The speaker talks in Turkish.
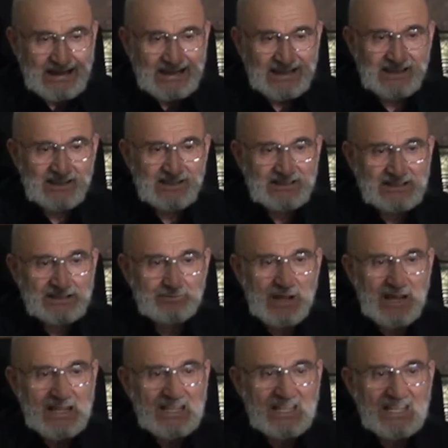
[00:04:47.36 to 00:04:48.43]
e, di
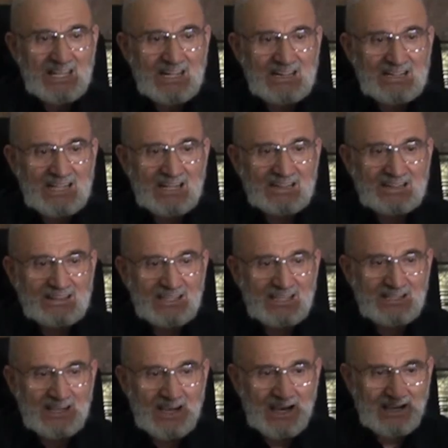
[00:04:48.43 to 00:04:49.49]
inne
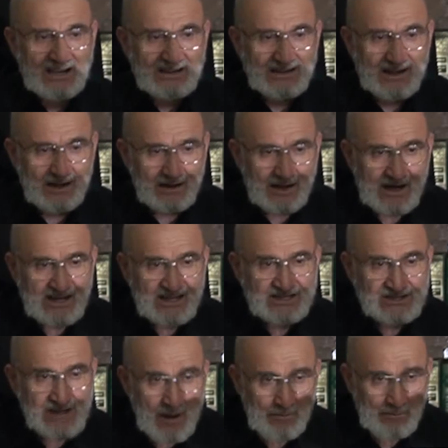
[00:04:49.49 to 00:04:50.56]
dine indallah
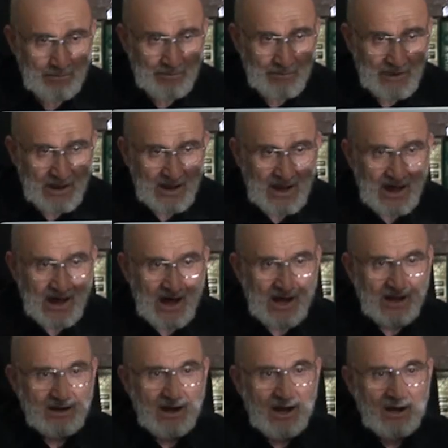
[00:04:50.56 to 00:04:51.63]
İslam.
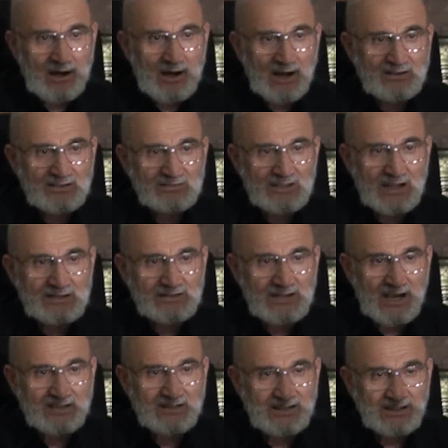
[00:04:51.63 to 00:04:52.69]
Allah katında
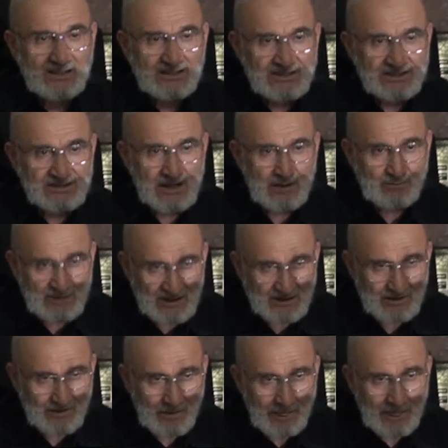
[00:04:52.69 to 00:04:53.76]
tek din
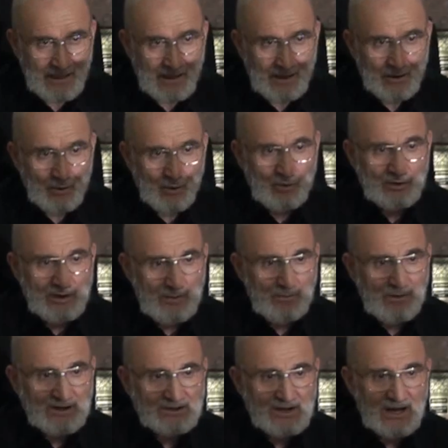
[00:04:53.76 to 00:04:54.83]
İslam'dır.
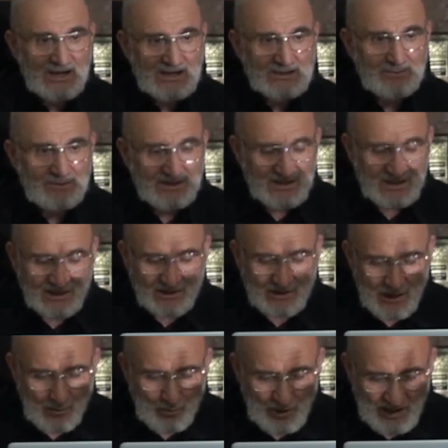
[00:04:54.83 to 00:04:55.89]
Ondan başka hiçbir din
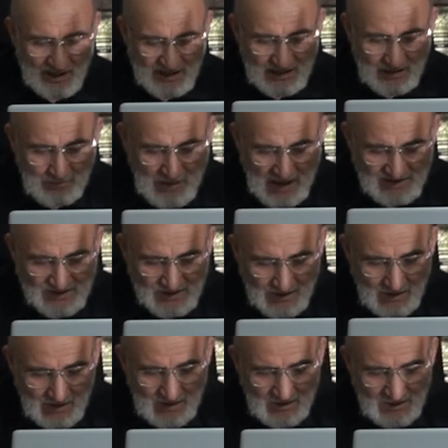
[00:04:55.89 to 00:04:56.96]
kabul edilmez.
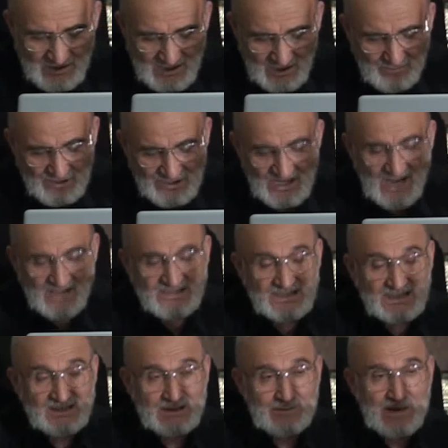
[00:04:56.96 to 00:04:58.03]
Ki
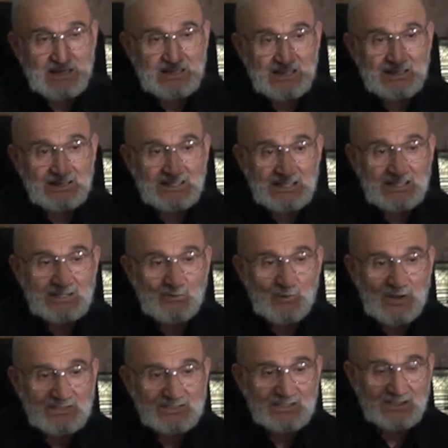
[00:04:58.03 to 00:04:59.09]
bizatihi demek ki dini
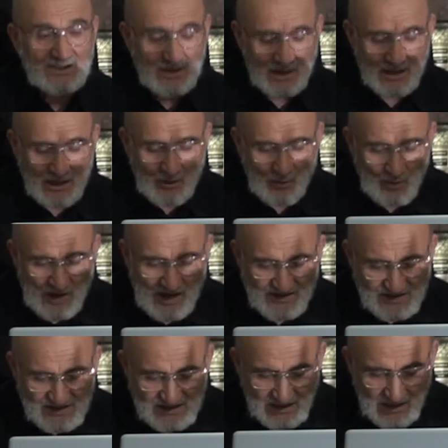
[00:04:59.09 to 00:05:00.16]
vazı,
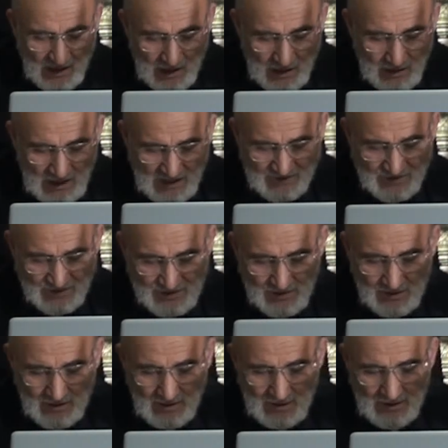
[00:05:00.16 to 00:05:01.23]
vazı Allah'tır.
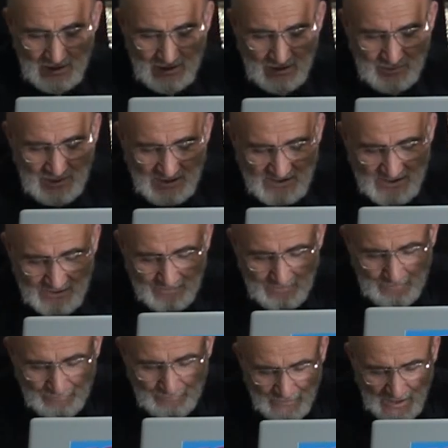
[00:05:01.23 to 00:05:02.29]
Peki
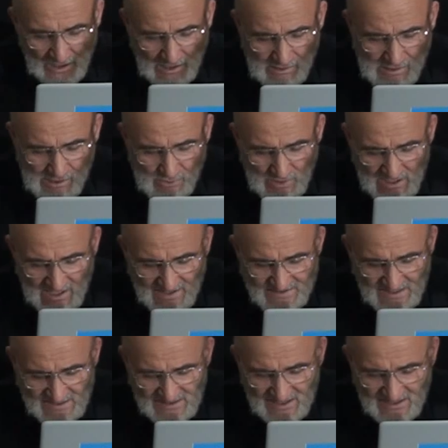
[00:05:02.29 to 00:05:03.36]
allah Teala
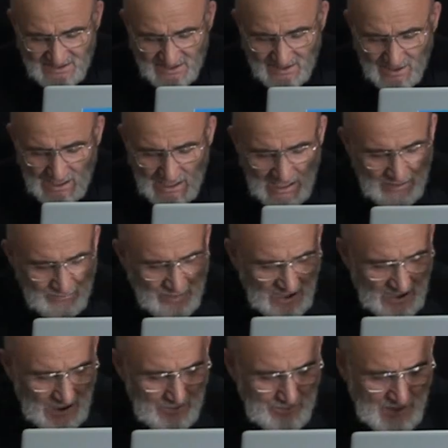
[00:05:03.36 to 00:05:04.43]
Hazretleri'dir.
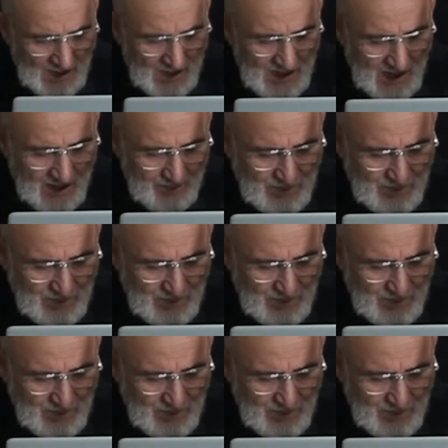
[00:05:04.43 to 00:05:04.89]
Peygamberle e,